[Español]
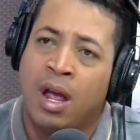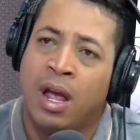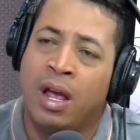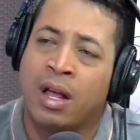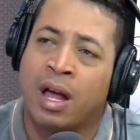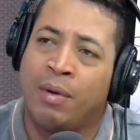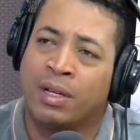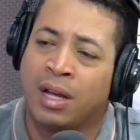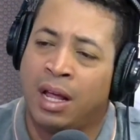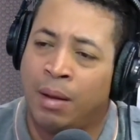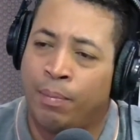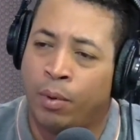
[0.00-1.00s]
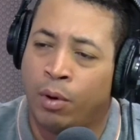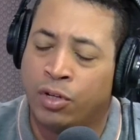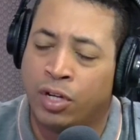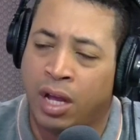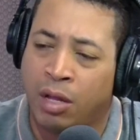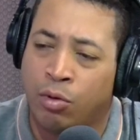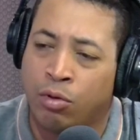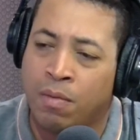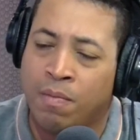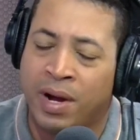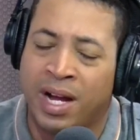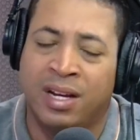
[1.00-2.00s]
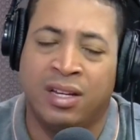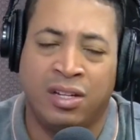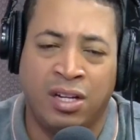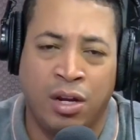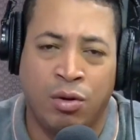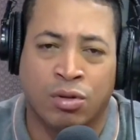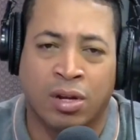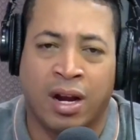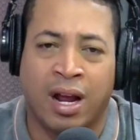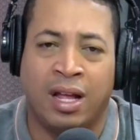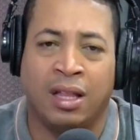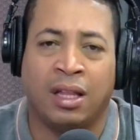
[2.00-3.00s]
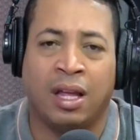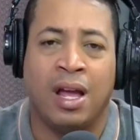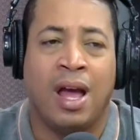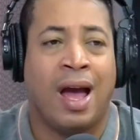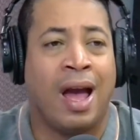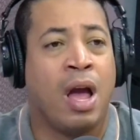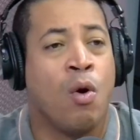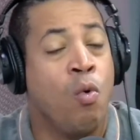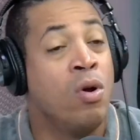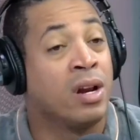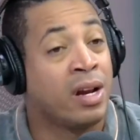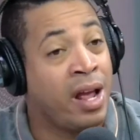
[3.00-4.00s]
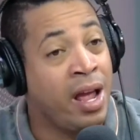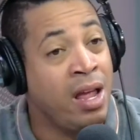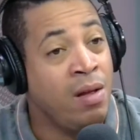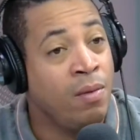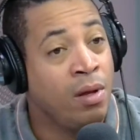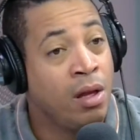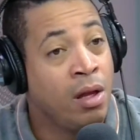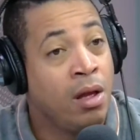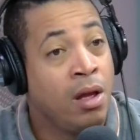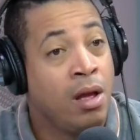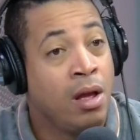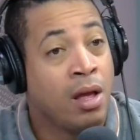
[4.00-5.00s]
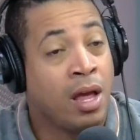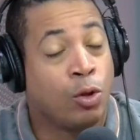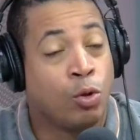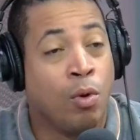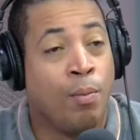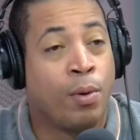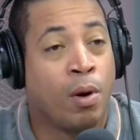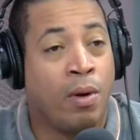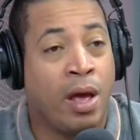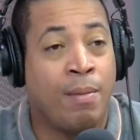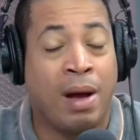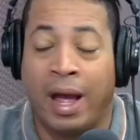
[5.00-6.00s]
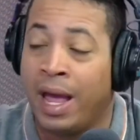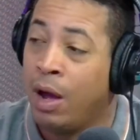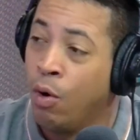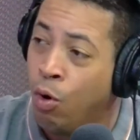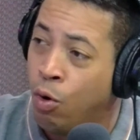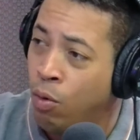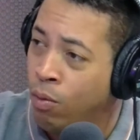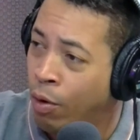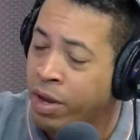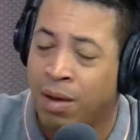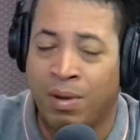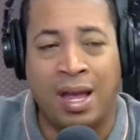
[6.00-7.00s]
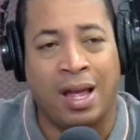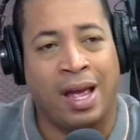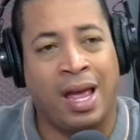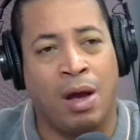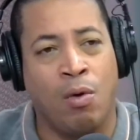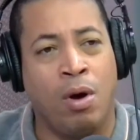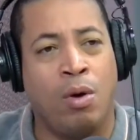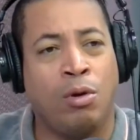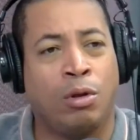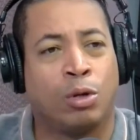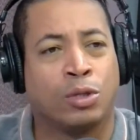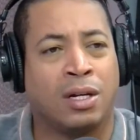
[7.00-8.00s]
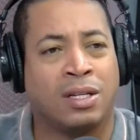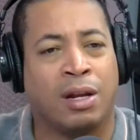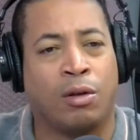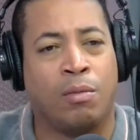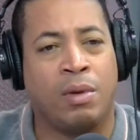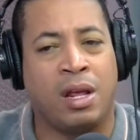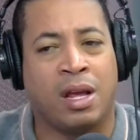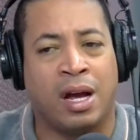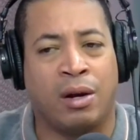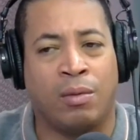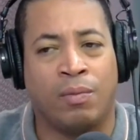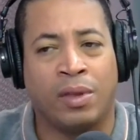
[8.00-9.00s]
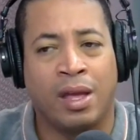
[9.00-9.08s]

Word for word: encabezada por Chiquito Timbán, Gillo Sarante, Jeú el Rey. Sí, Jeú. Que tuvo un problema. Jeú, oye bien, Jeú es uno de los salseros dominicanos